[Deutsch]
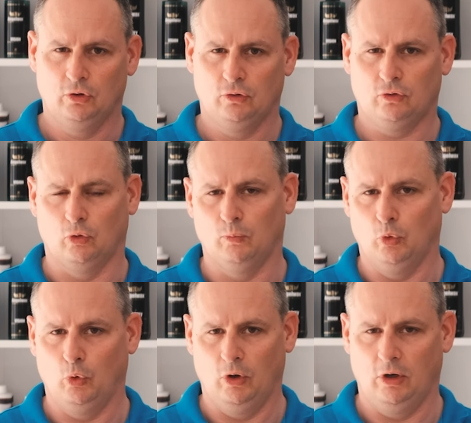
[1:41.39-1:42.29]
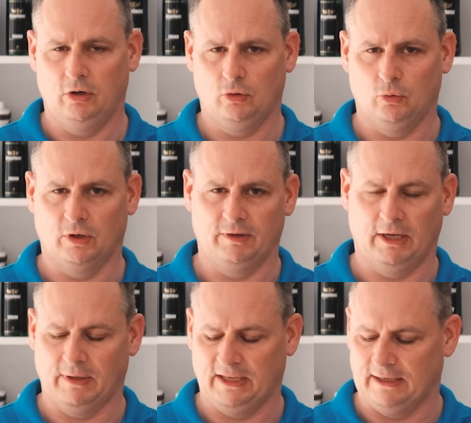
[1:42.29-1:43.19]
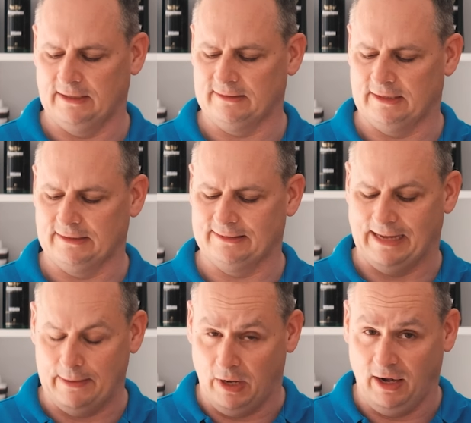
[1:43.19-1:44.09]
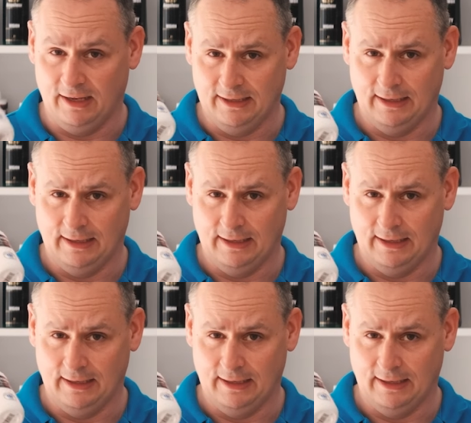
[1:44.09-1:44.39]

Zymöl oder wie die Amerikaner sagen, Seimel